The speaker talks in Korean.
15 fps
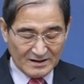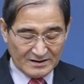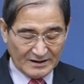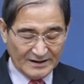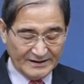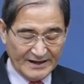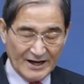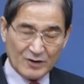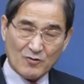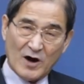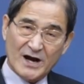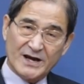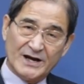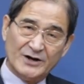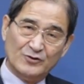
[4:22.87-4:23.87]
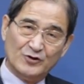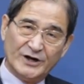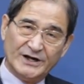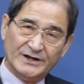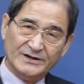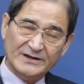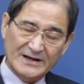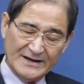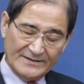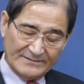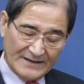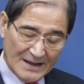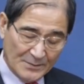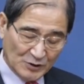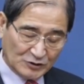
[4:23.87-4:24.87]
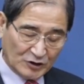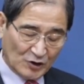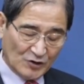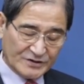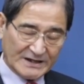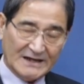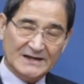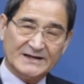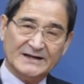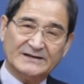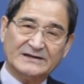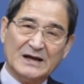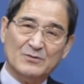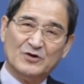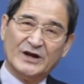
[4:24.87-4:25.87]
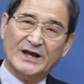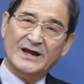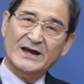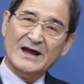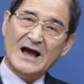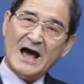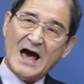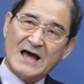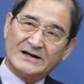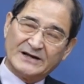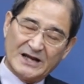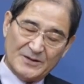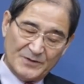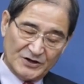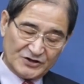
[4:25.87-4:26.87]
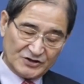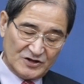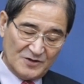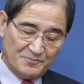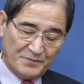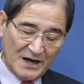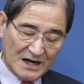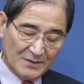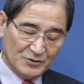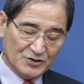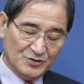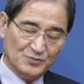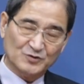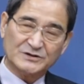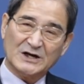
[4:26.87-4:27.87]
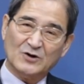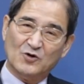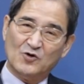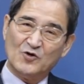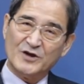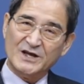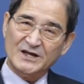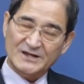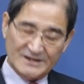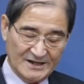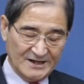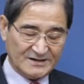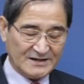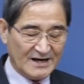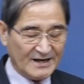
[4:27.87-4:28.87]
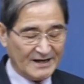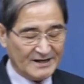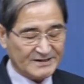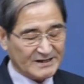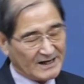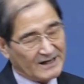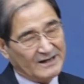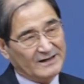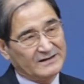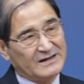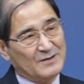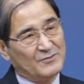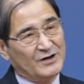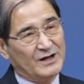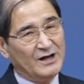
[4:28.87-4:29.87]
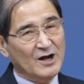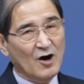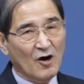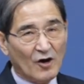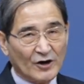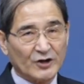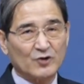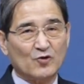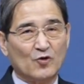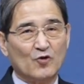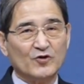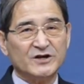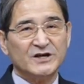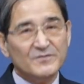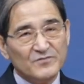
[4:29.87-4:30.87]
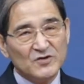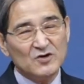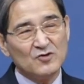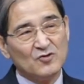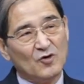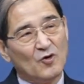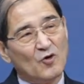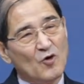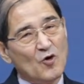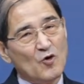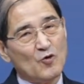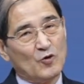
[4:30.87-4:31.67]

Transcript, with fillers: 그런데 과연 우리는 내 멋대로 살기 때문에 하늘의 빛을 바라보지 못하고 이 땅에 살아가기 때문에 어렵고 힘들고